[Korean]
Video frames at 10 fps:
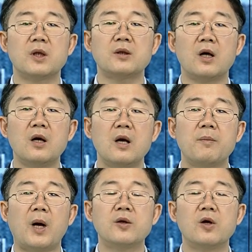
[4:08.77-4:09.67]
갖다가
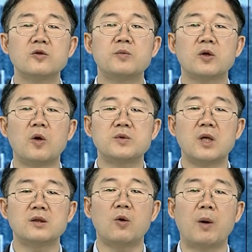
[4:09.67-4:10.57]
반영할 수밖에 없지 않느냐.